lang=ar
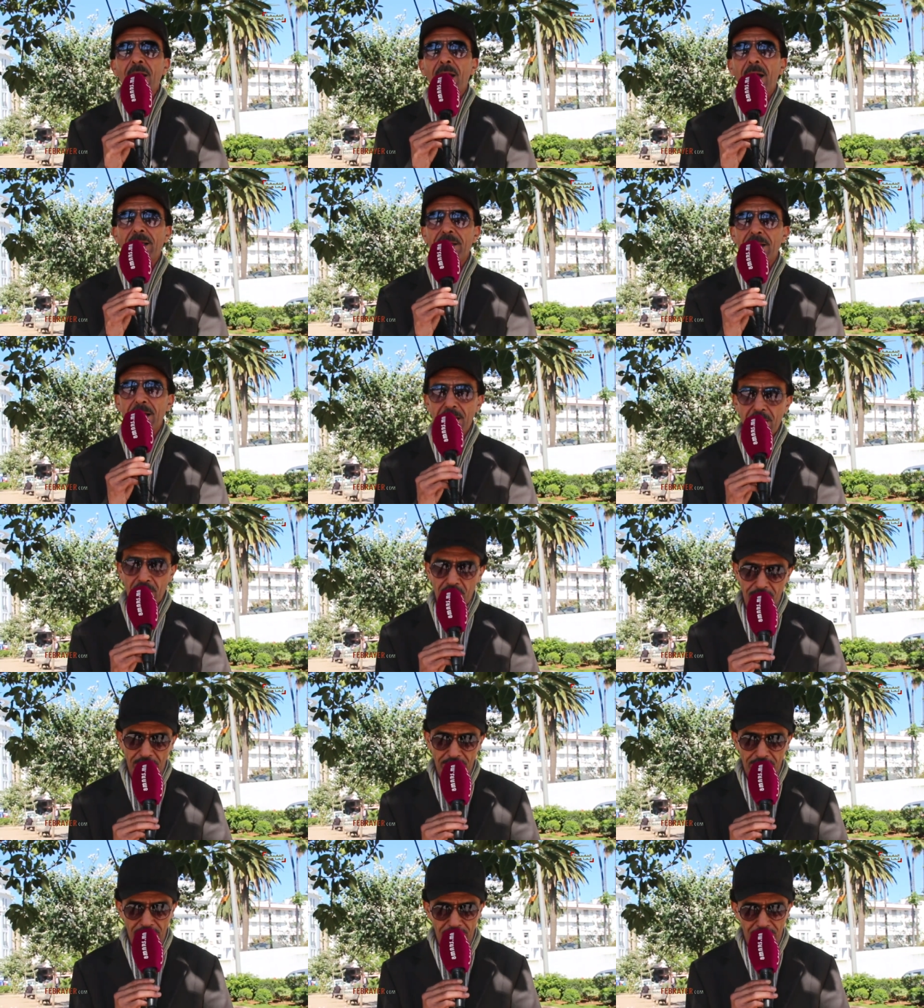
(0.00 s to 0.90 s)
انا اللي
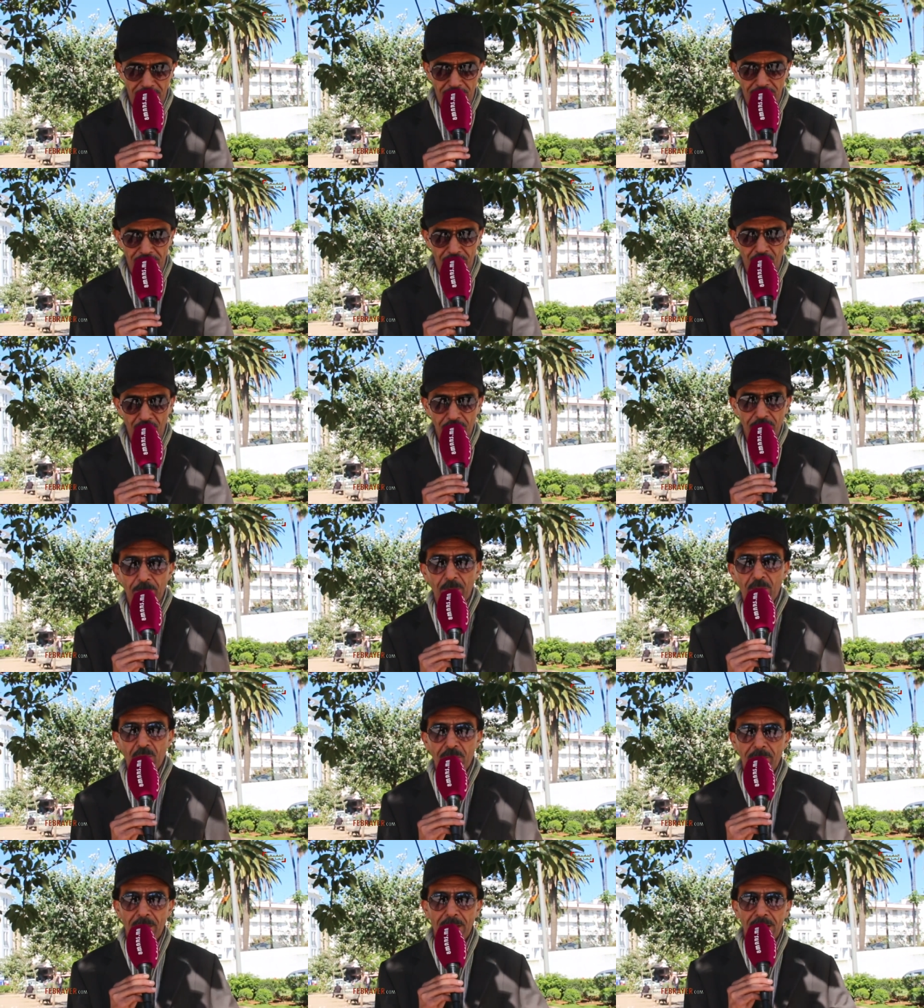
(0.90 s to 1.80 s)
جمعت ليه الجروب
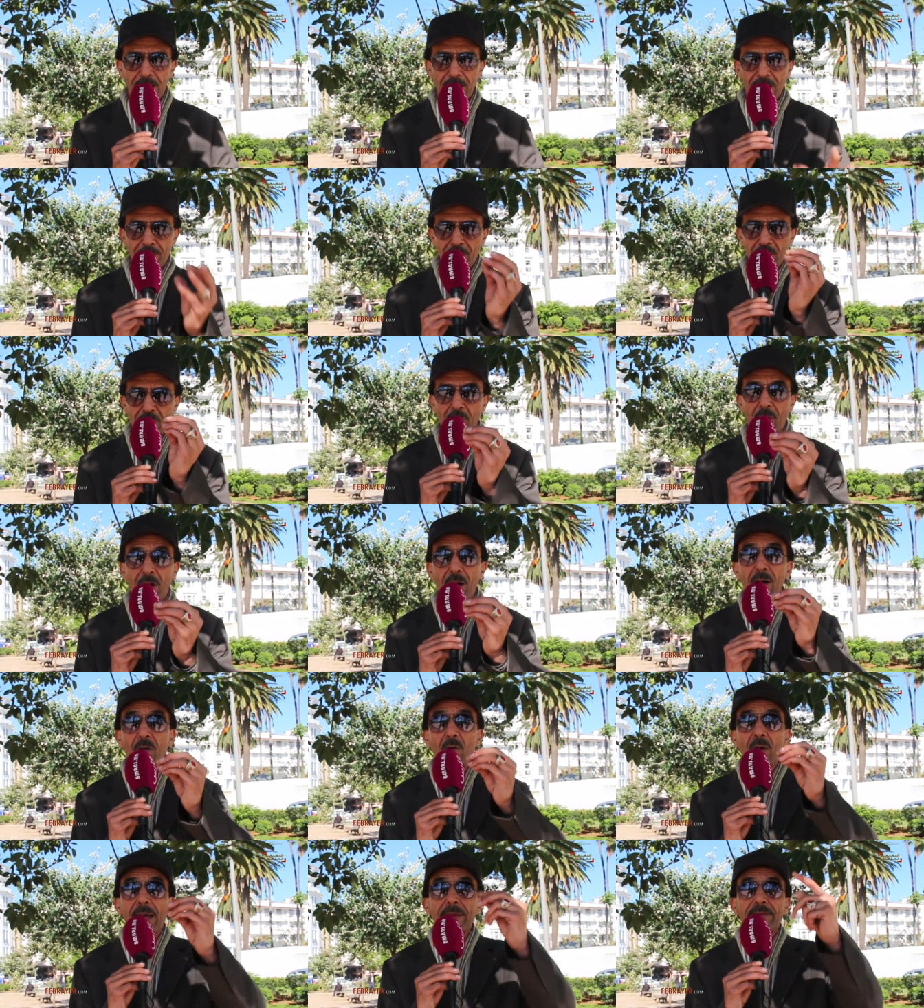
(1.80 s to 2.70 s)
وجمعت ليه
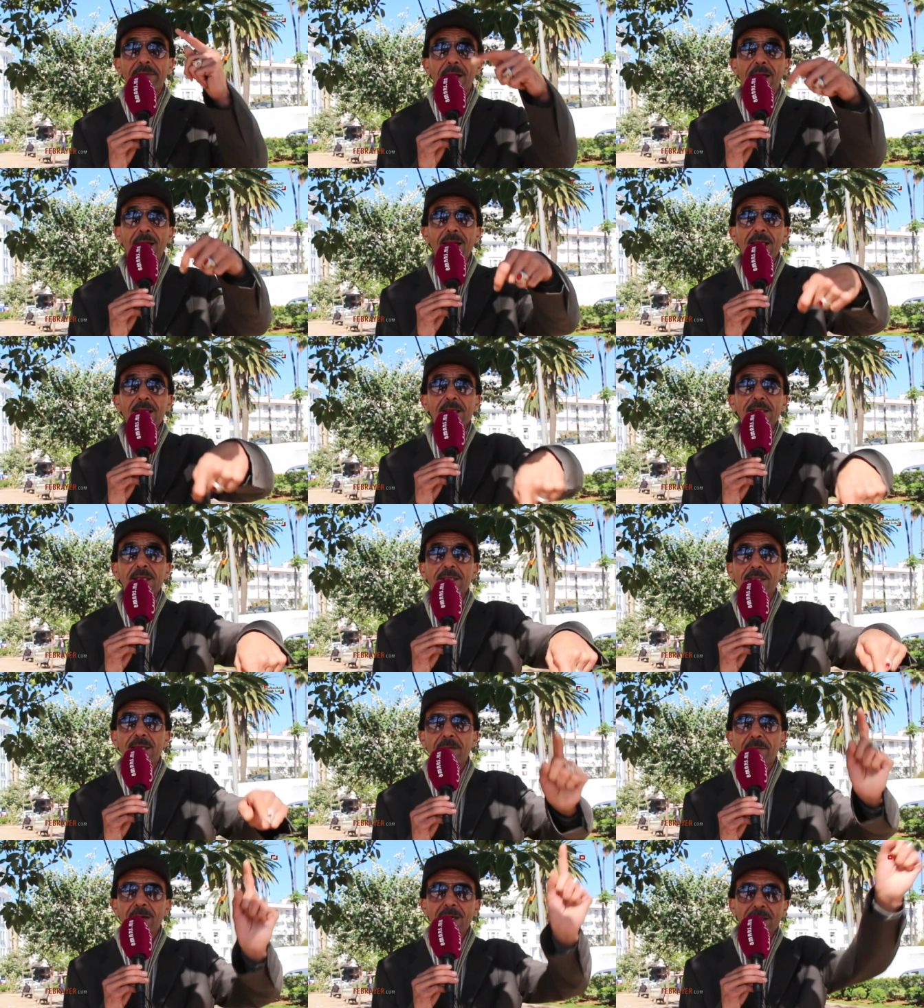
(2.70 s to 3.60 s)
المجموعه وعندها
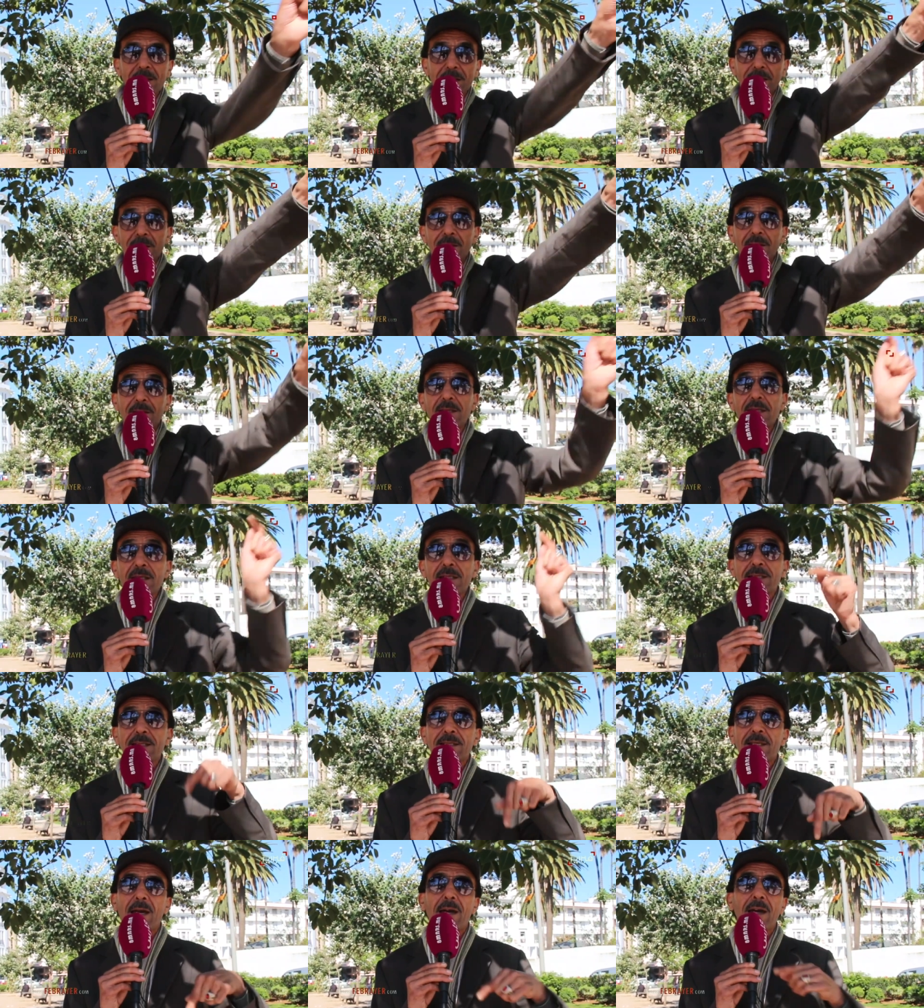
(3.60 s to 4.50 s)
الالتزامات ديك
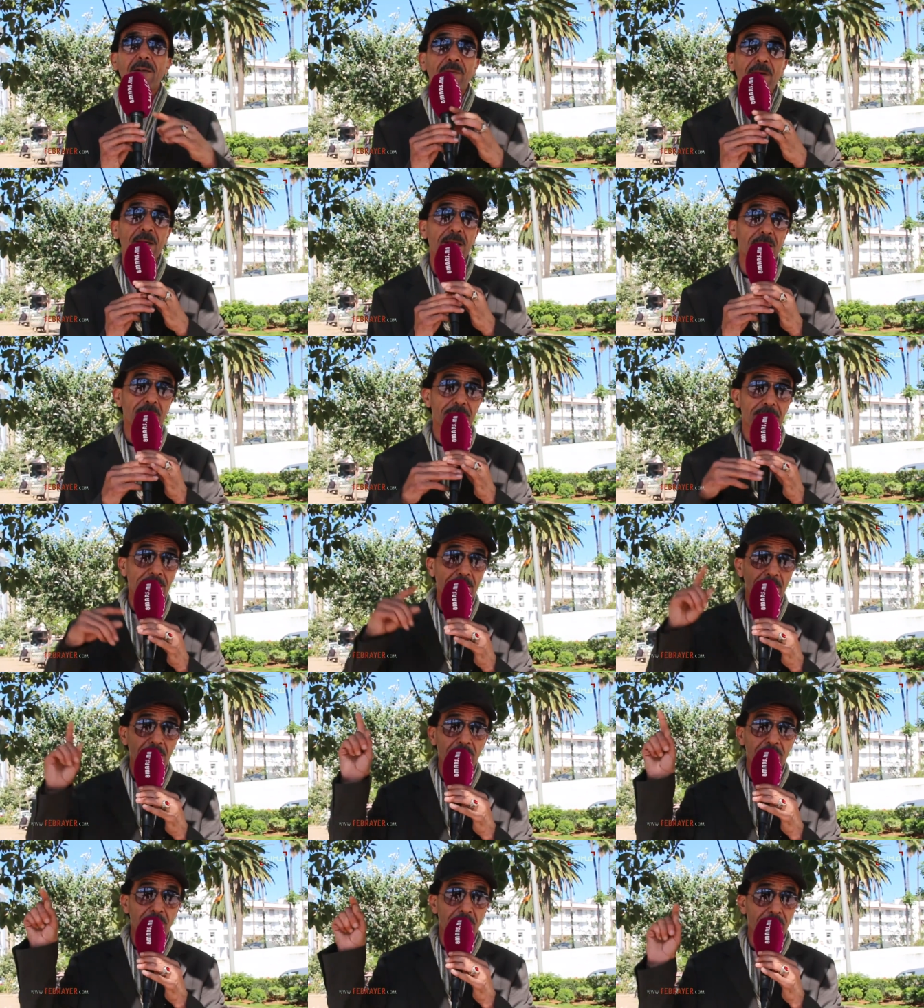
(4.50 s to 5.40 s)
الساعه في
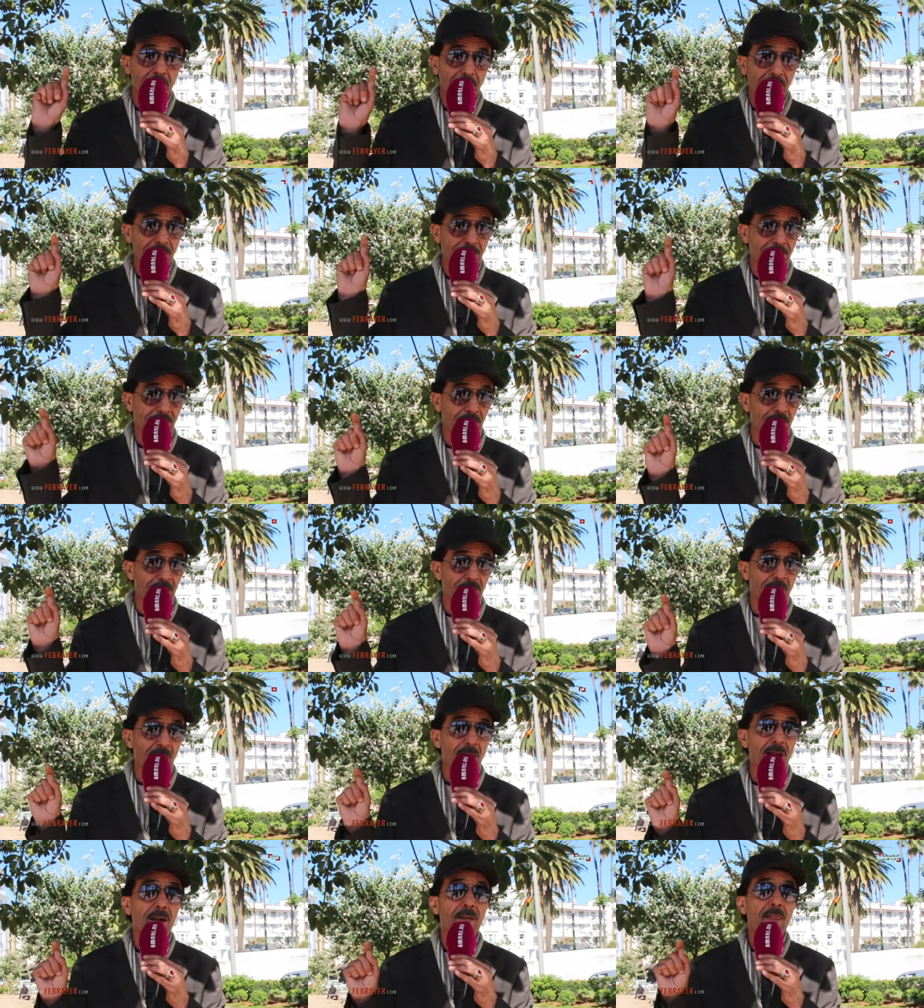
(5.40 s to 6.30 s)
السينما باقي
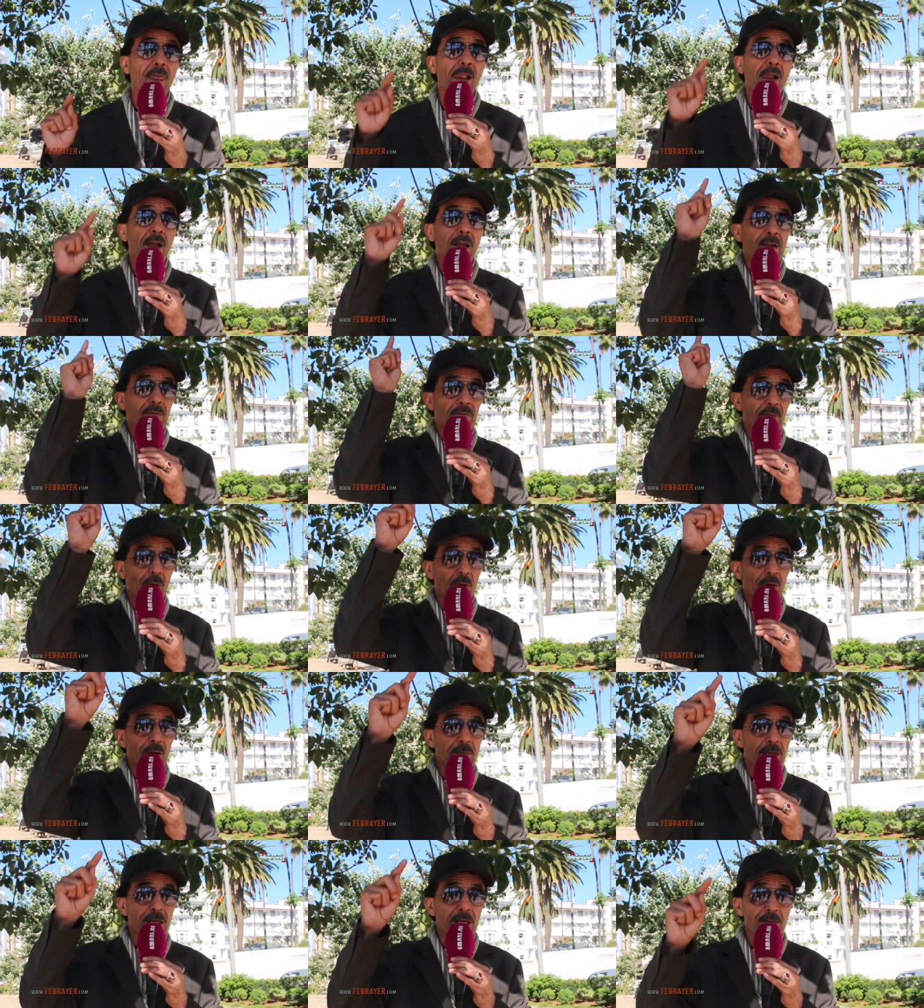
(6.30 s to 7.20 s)
السينما في
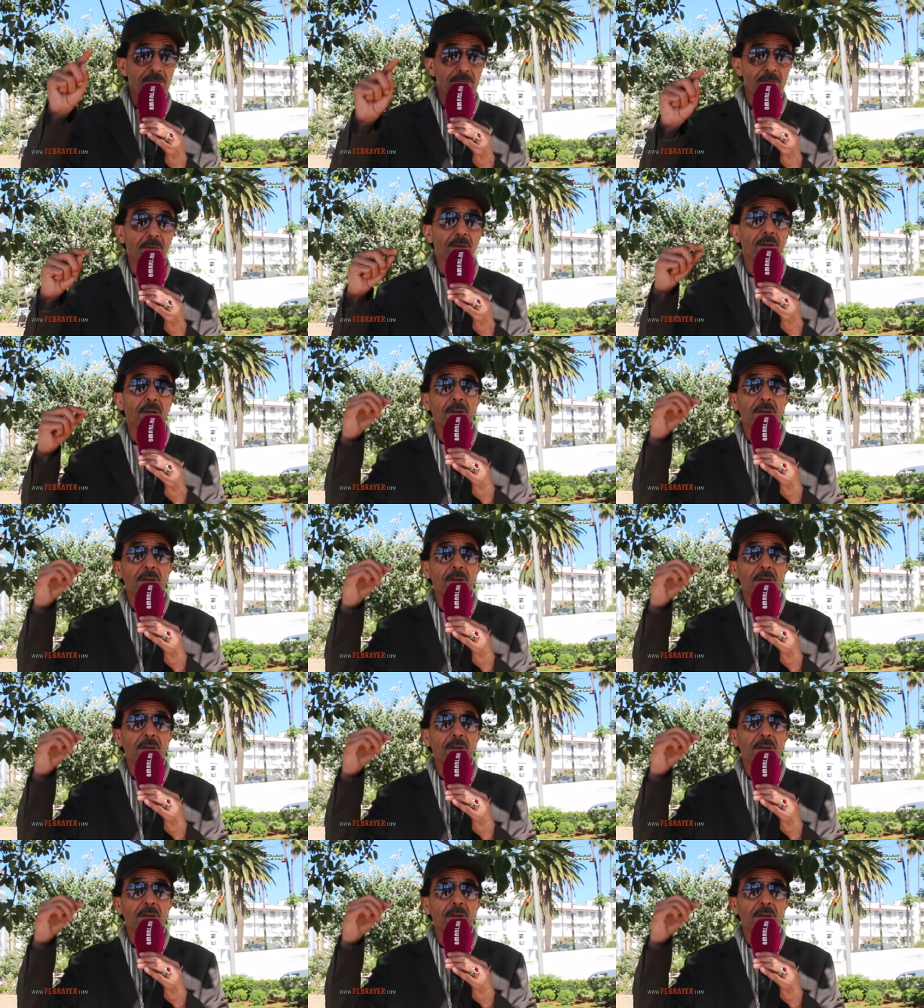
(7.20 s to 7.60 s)
قلميم